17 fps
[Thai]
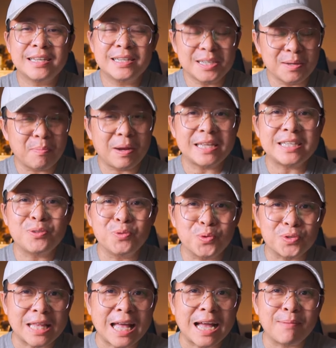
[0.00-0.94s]
ถึงแม้จะถู
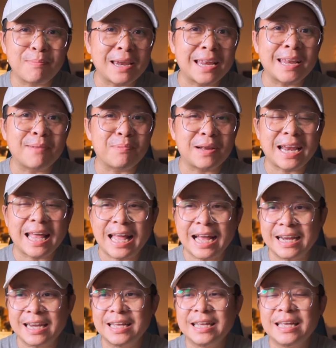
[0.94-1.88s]
กตั้งเป็นระดับกลา
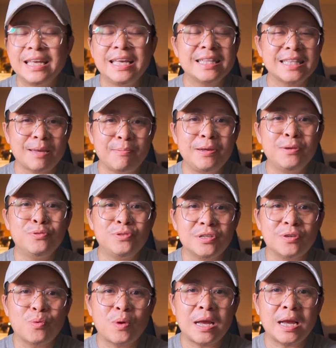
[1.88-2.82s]
งนะแต่พี่รู้
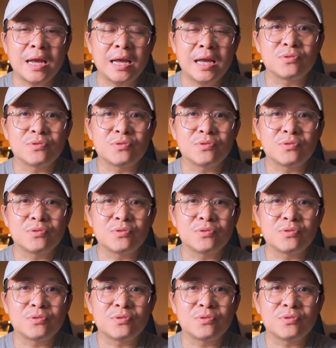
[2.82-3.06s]
สึกว่า